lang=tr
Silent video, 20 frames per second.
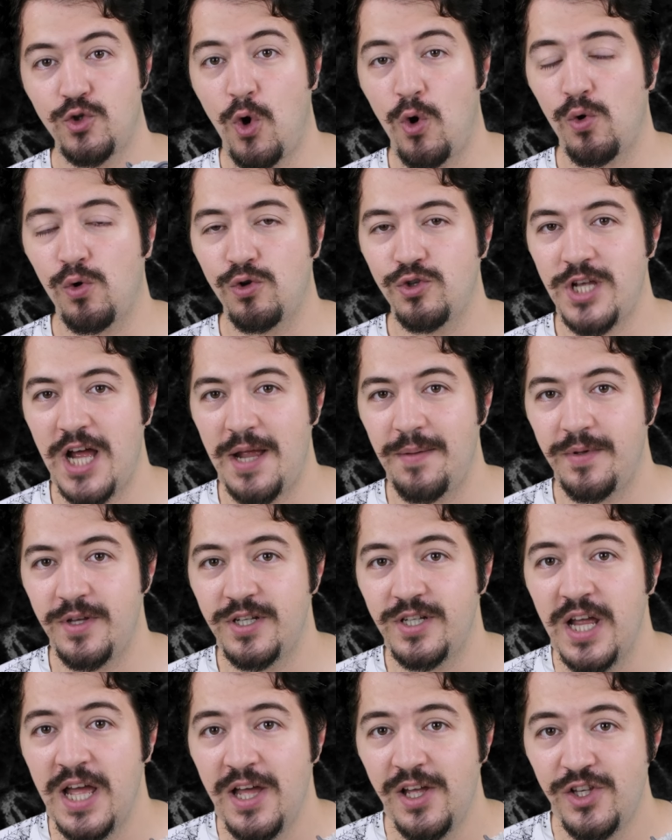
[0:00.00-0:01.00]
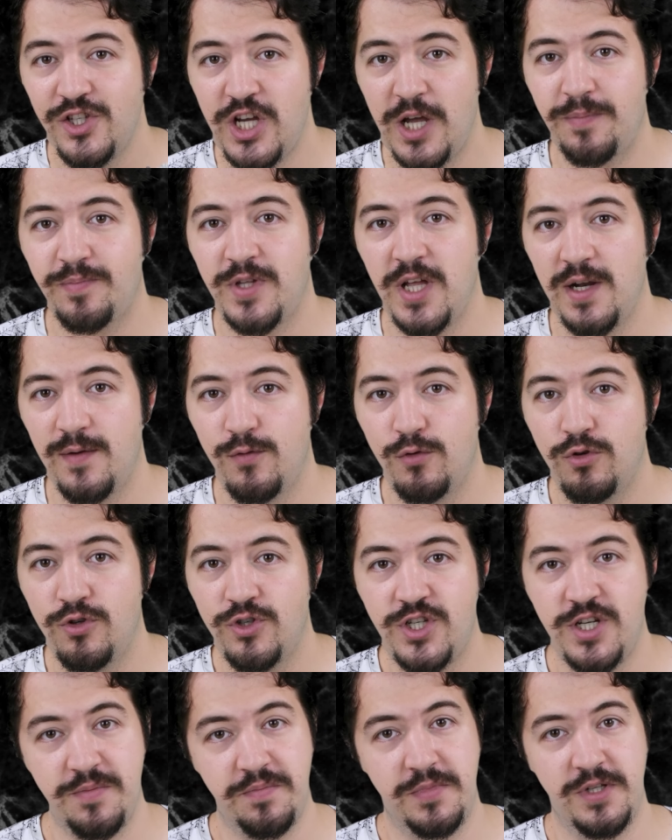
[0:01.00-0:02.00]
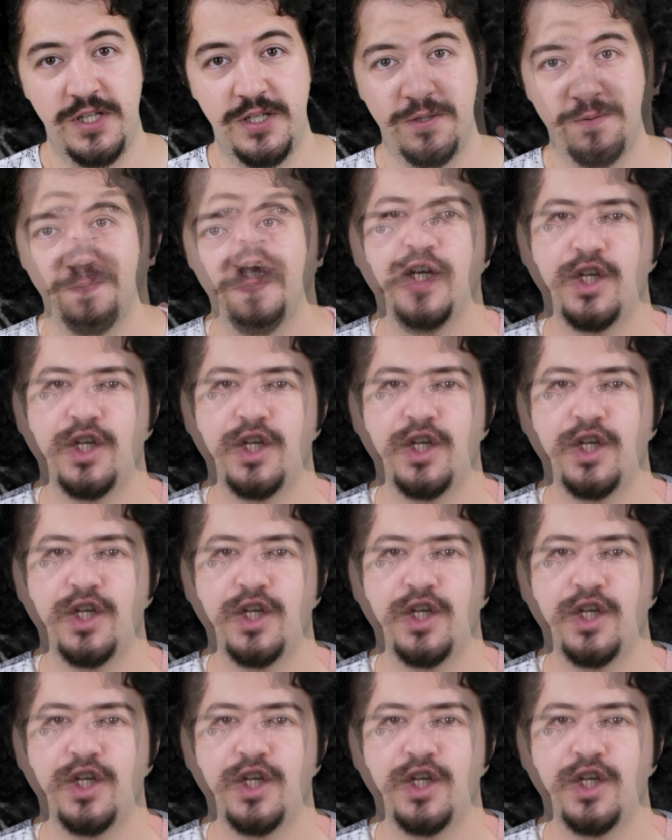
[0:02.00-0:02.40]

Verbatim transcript: Çok güzel bir cep telefonu cimbalı.